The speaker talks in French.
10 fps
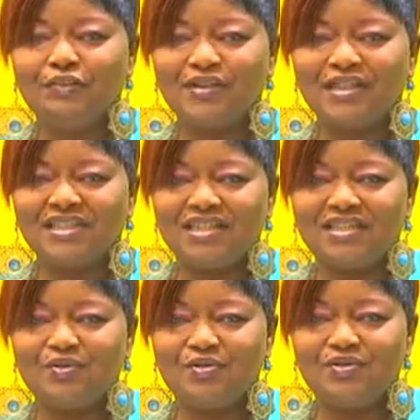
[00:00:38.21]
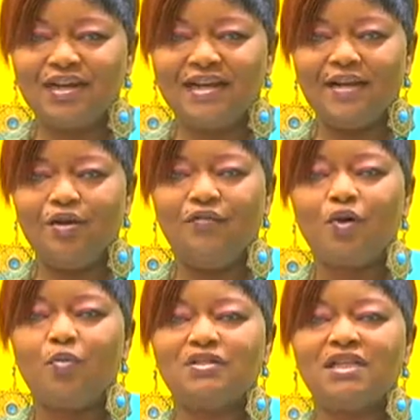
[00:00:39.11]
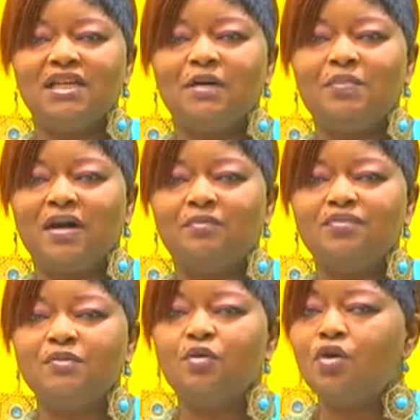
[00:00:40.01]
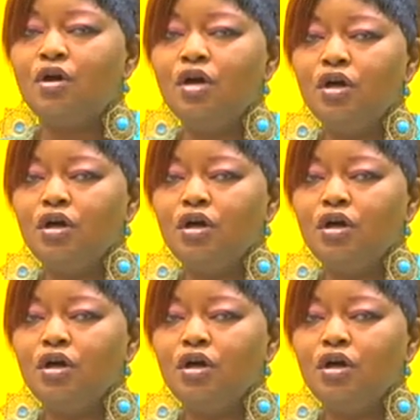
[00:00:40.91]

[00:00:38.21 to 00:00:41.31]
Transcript: votre agenda culturel. Et on va commencer par un petit mot